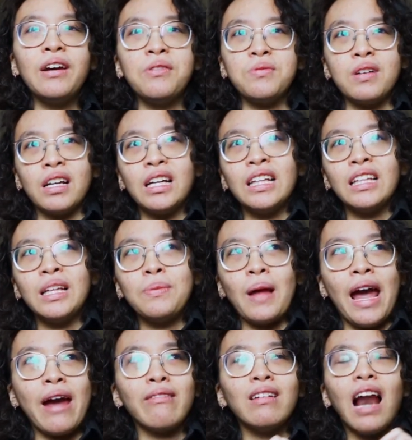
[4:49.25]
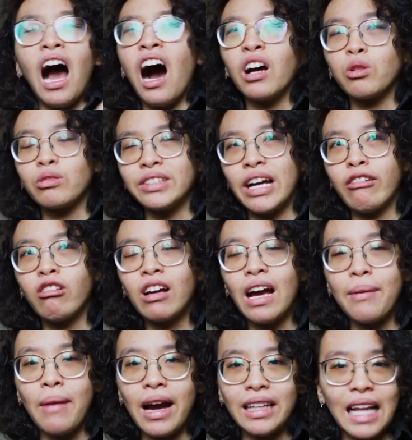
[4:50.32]
Và cái tiếp theo là tuần sau có
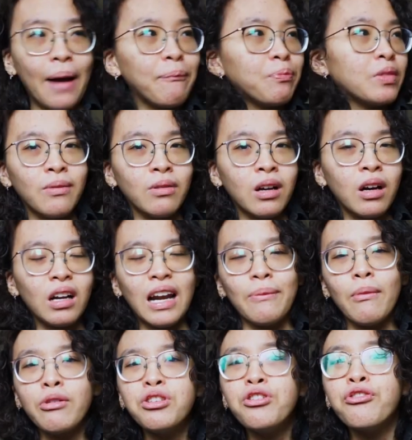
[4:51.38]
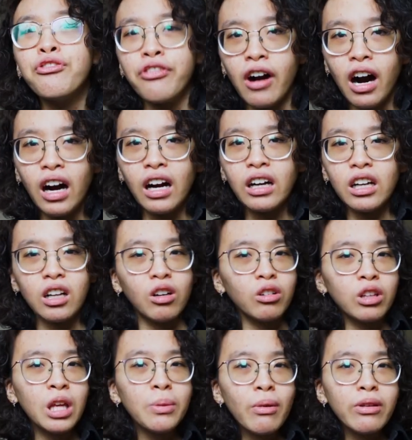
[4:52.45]
cái bài tập cần làm bao nhiêu phần, rồi
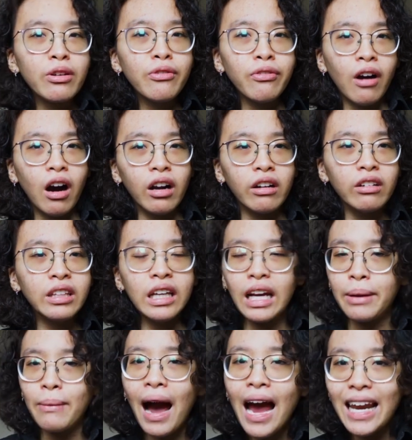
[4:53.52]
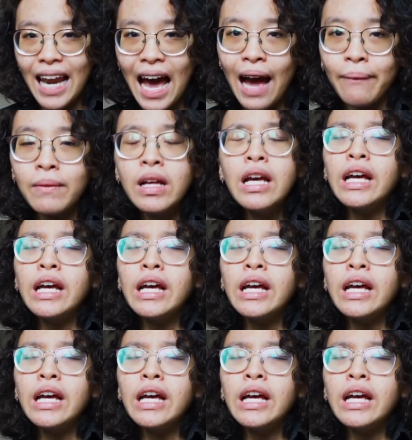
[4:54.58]
còn thiếu bao nhiêu phần nữa thì ngày mai làm.